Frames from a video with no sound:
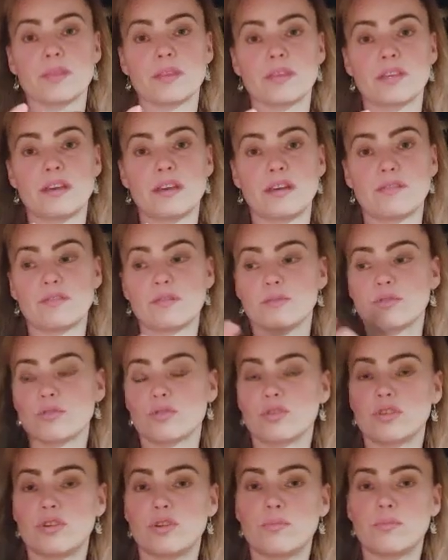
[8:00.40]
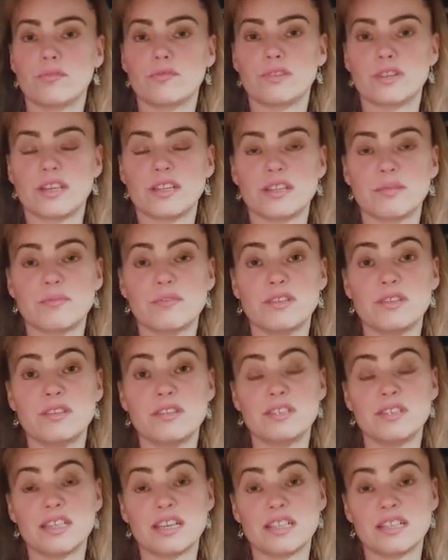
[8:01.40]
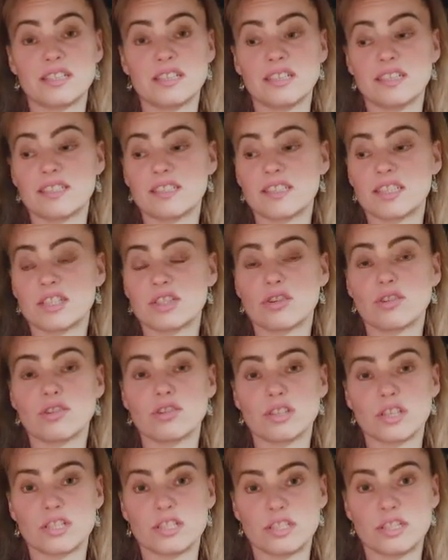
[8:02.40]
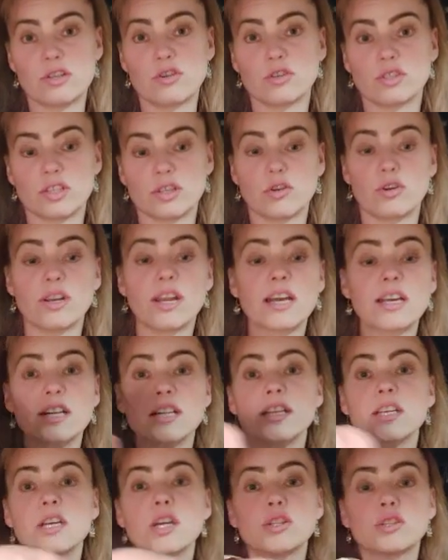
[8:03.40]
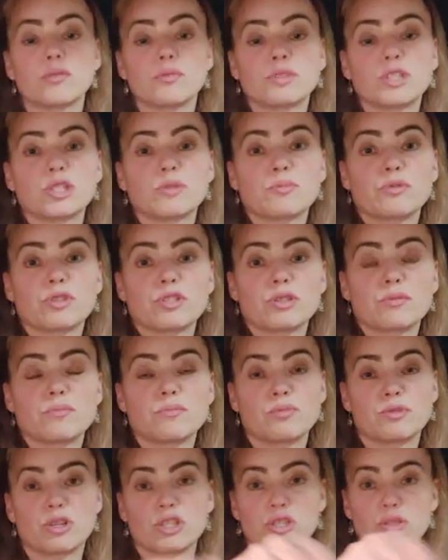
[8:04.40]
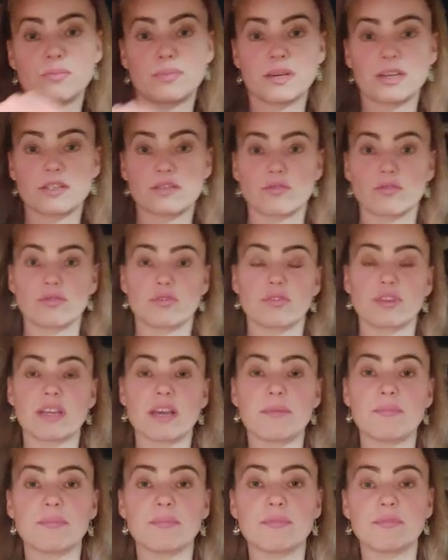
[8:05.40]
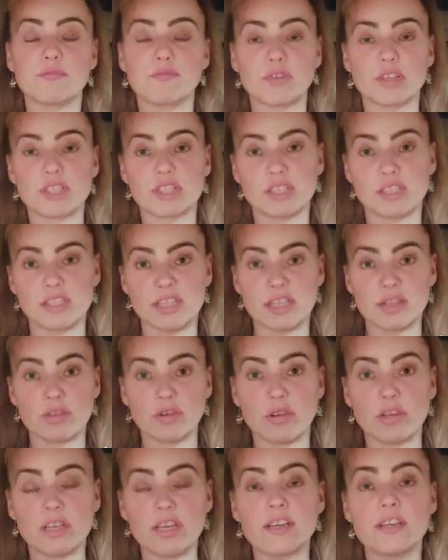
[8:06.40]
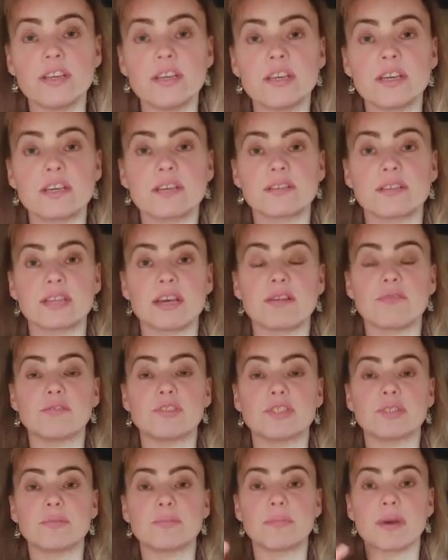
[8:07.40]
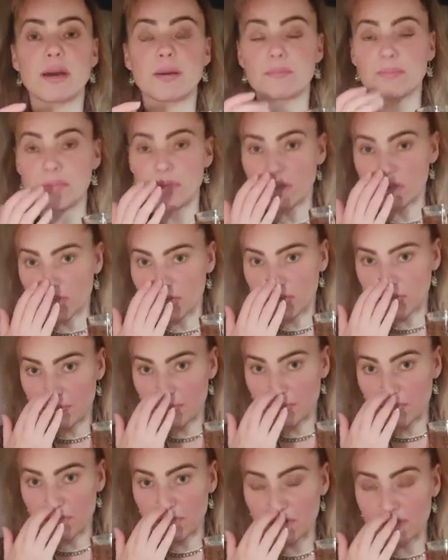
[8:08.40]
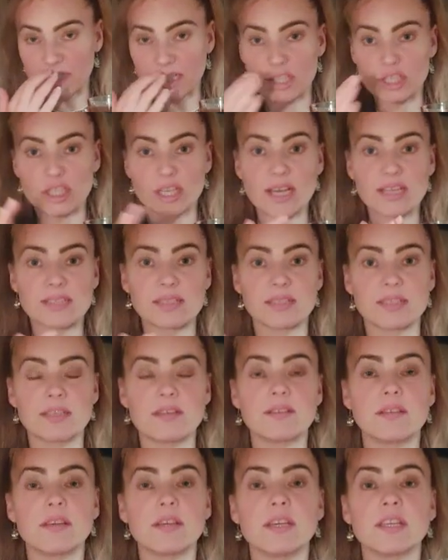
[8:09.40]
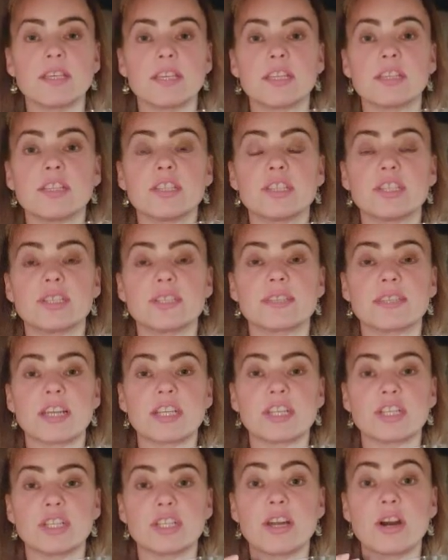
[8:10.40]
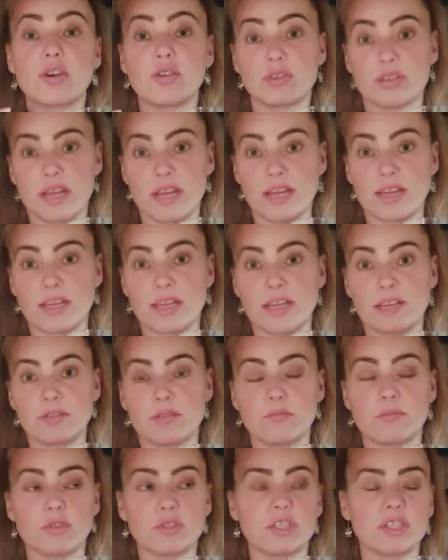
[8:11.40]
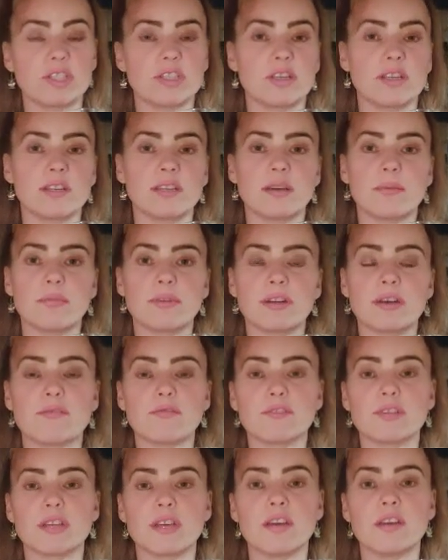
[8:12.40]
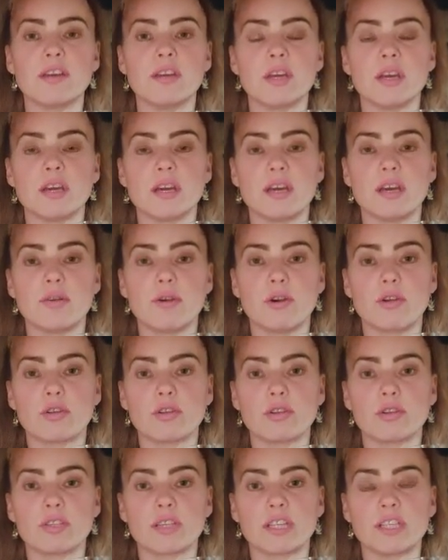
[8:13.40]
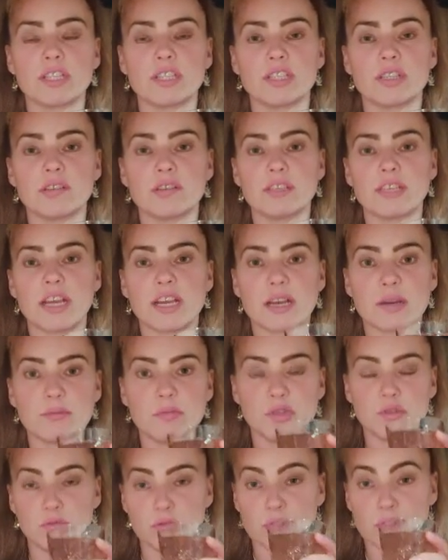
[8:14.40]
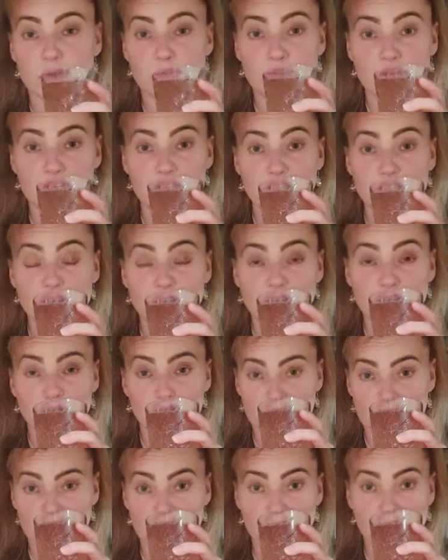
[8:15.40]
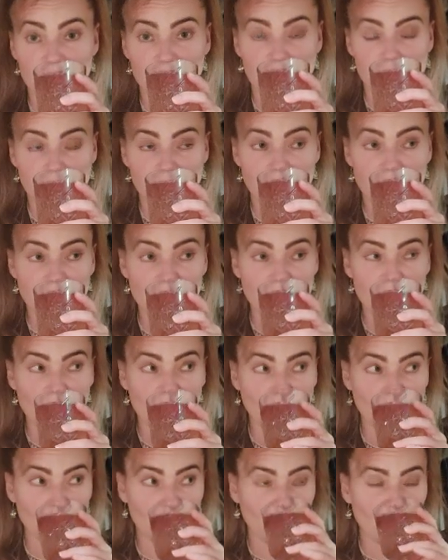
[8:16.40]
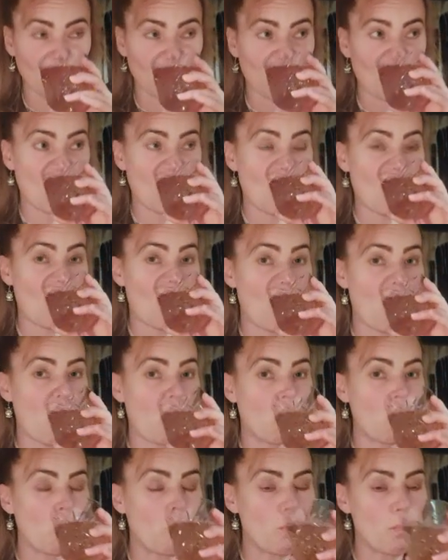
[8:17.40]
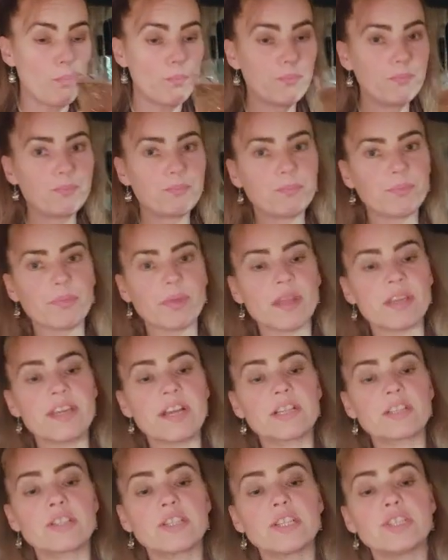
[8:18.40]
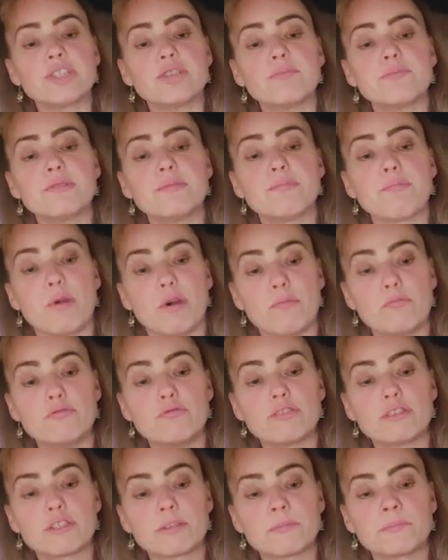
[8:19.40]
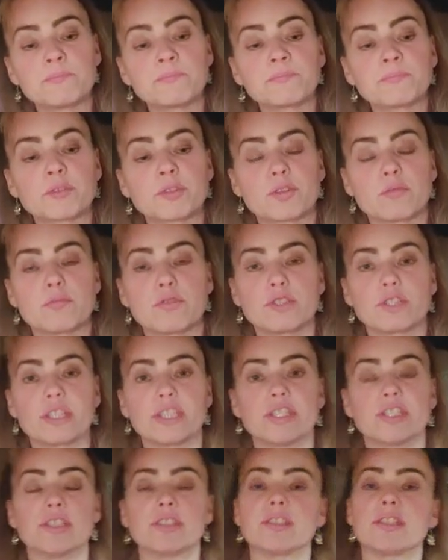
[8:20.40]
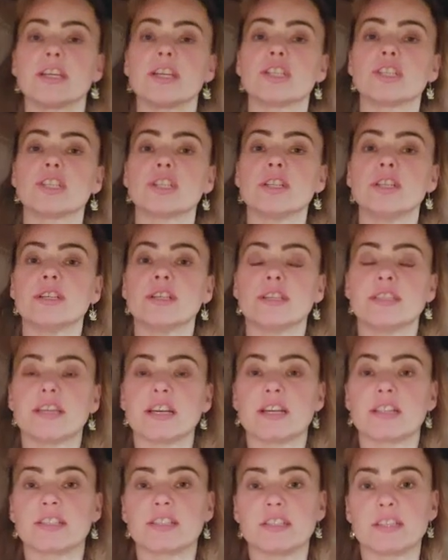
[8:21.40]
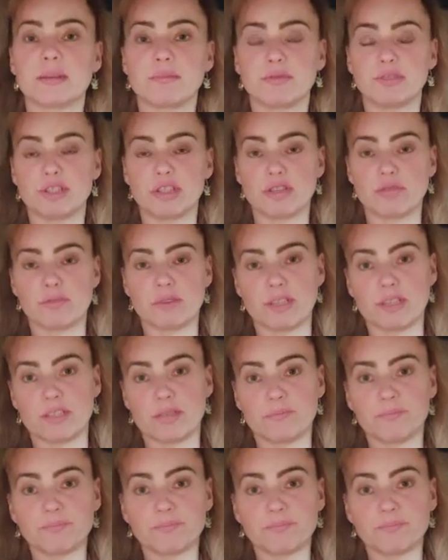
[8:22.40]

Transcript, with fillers: ja Wam trochę opowiadam i jak Ty chcesz oglądać tylko ten orakel, to przecież proszę, proszę bardzo, to ja właśnie na dole zawsze mam um, te czasy, kiedy się zaczyna orakel. To możecie naprawdę e, oglądać, e, jaka minuta będzie orakel, dobra? Mm. Jak chcecie mi pomóc, to możecie też, jak Ty na przykład